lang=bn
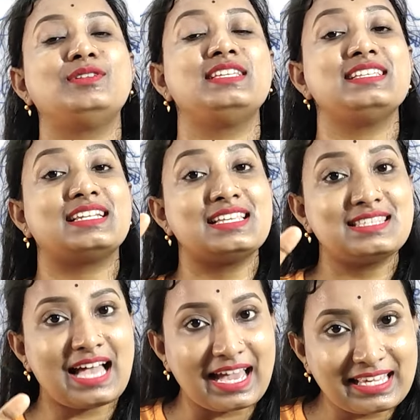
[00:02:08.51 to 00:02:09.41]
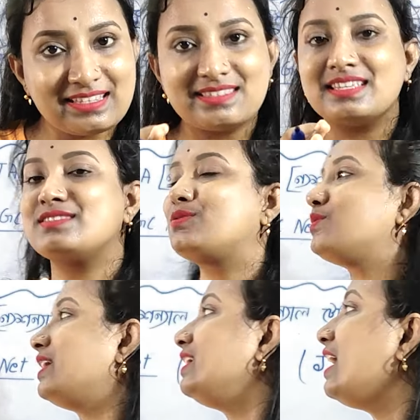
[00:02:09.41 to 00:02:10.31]
বলছি যারা সায়েন্সের
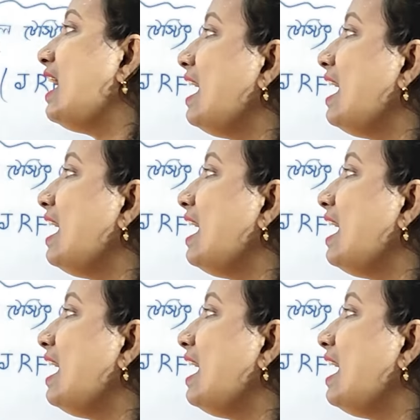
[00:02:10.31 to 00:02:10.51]
স্টুডেন্ট